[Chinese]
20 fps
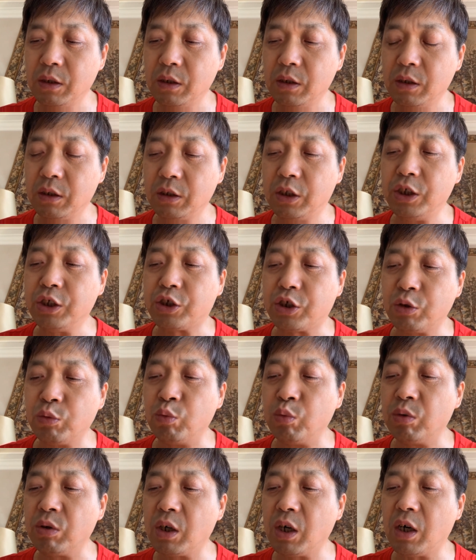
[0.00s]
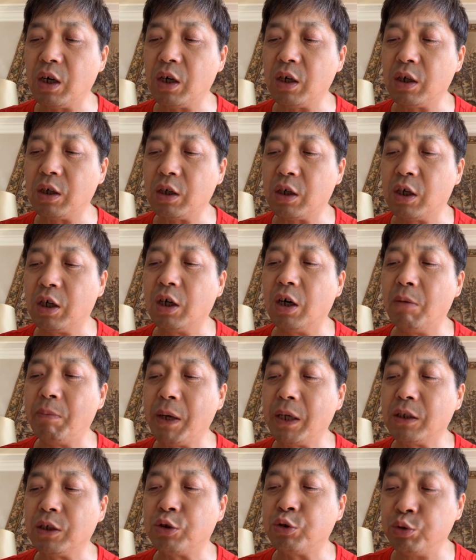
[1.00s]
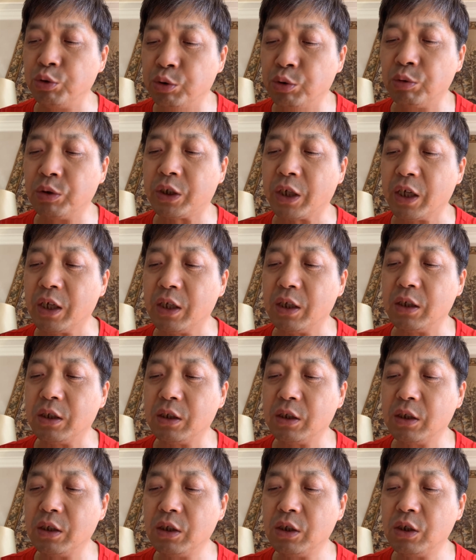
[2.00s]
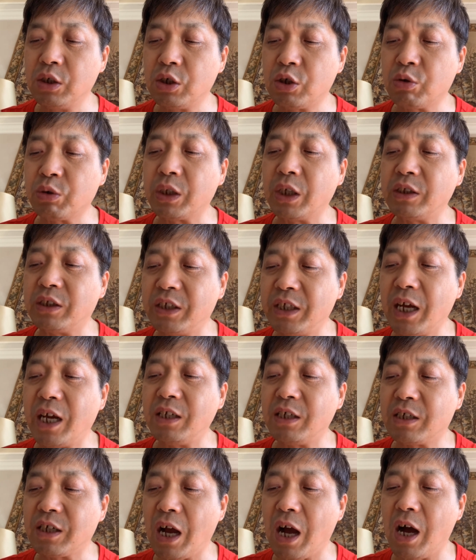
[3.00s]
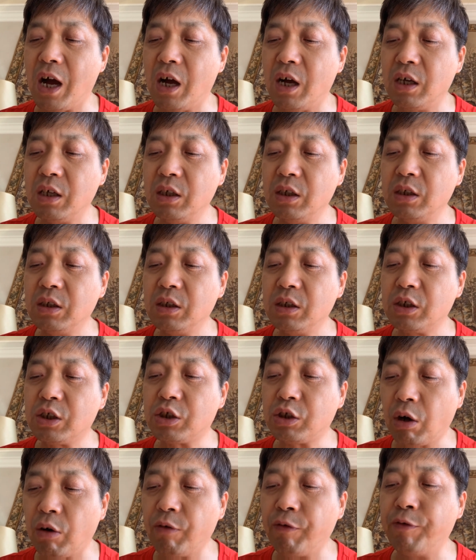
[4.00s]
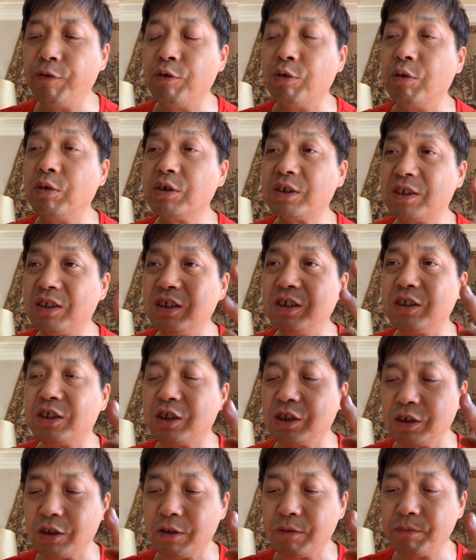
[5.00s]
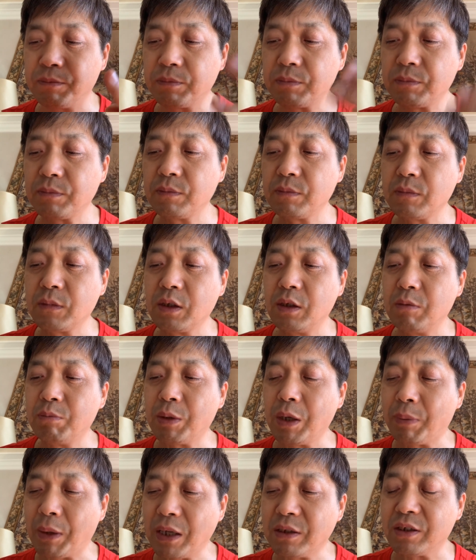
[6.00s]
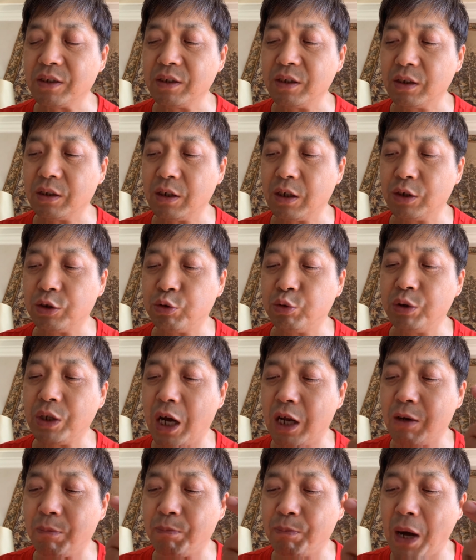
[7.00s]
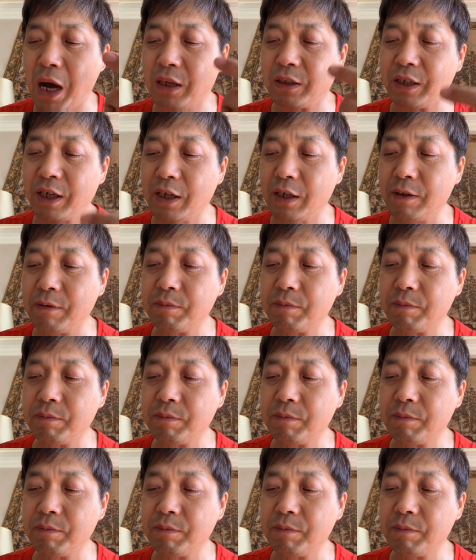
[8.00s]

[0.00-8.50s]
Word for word: 第十五个河北的徐东臣，说他奸杀少妇四次，被判死刑了，拘押了八年。